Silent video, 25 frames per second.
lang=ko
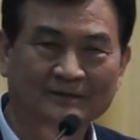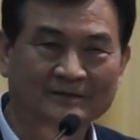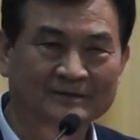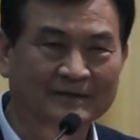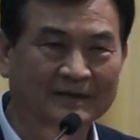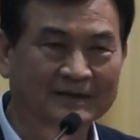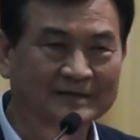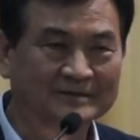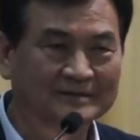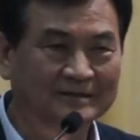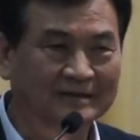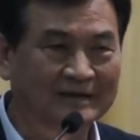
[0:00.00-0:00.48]

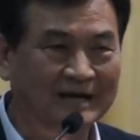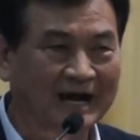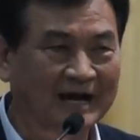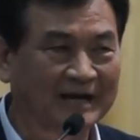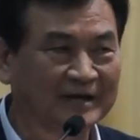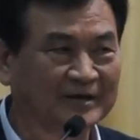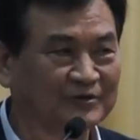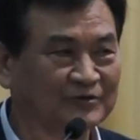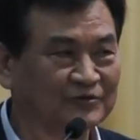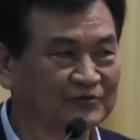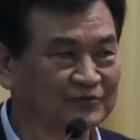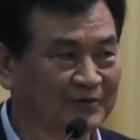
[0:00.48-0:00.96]
그래서
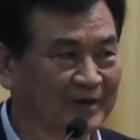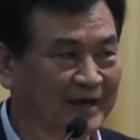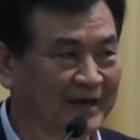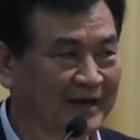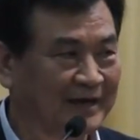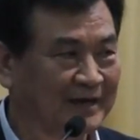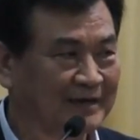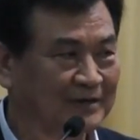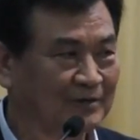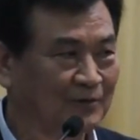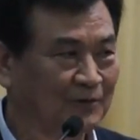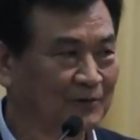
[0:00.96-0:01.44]
강의
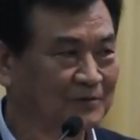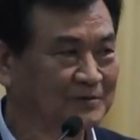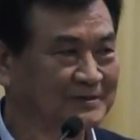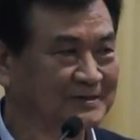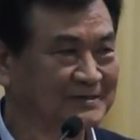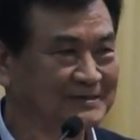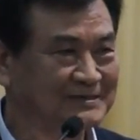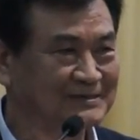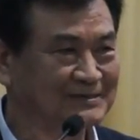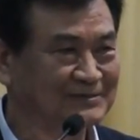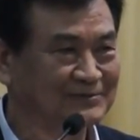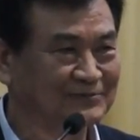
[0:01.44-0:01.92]
중에
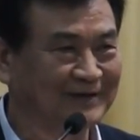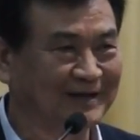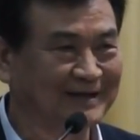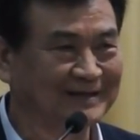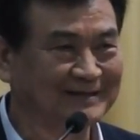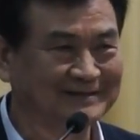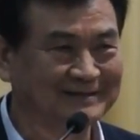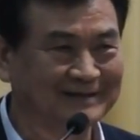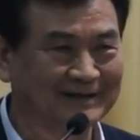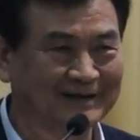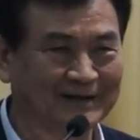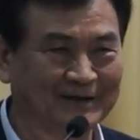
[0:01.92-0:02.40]
혹시
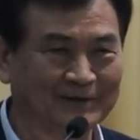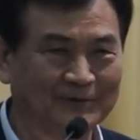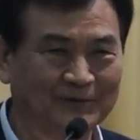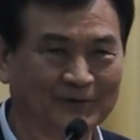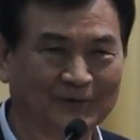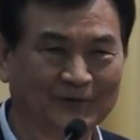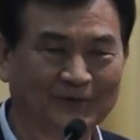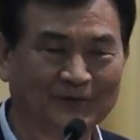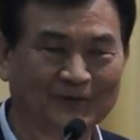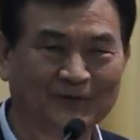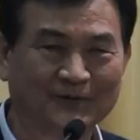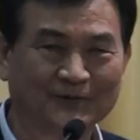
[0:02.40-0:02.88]
실수가
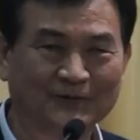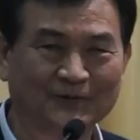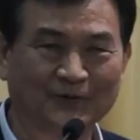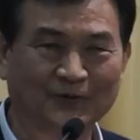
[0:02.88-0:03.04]
있더라도